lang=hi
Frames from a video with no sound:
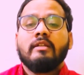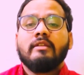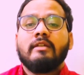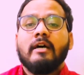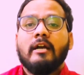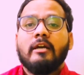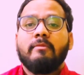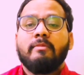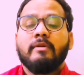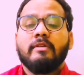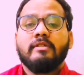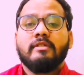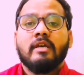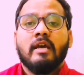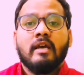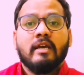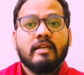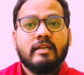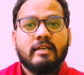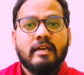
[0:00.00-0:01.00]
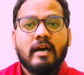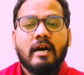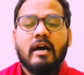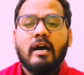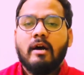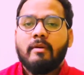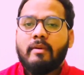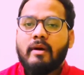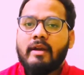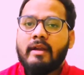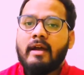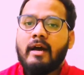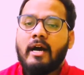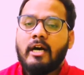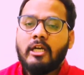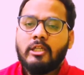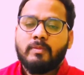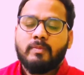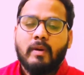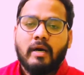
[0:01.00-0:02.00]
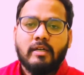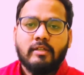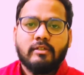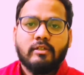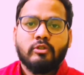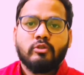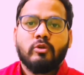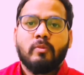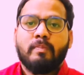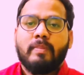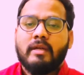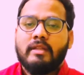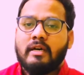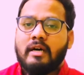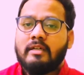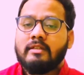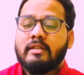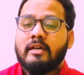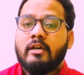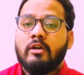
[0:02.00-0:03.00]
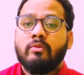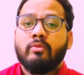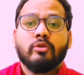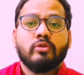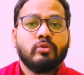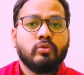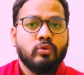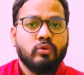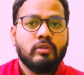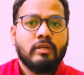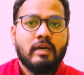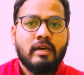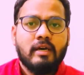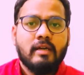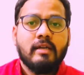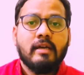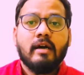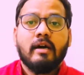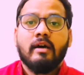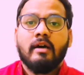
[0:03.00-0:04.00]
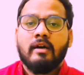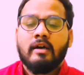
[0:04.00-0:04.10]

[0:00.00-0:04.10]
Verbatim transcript: दैट मीन्स क्या हमारे आसपास के जो पदार्थ है वो शुद्ध है या